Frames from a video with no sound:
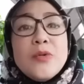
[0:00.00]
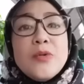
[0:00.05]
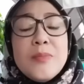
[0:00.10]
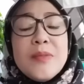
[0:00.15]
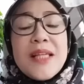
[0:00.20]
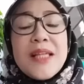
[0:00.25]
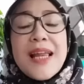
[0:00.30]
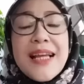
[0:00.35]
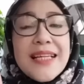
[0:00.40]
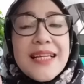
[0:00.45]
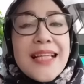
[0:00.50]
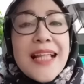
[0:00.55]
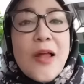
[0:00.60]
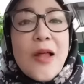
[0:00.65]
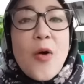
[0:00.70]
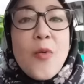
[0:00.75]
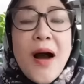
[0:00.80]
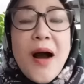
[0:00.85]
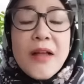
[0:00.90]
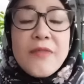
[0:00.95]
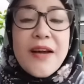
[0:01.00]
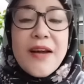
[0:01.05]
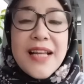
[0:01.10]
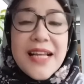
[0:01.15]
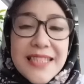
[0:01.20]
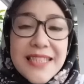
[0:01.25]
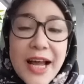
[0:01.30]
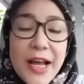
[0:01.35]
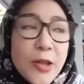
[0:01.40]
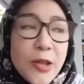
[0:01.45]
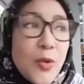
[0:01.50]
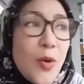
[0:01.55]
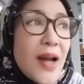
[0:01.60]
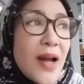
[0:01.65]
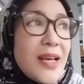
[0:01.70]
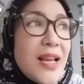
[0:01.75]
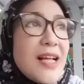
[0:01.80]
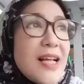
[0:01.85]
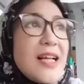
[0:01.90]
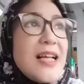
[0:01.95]
Sementara kita tahu banget Vanessa itu
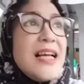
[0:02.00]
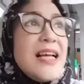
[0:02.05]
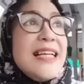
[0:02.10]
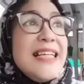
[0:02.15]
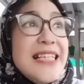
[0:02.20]
adalah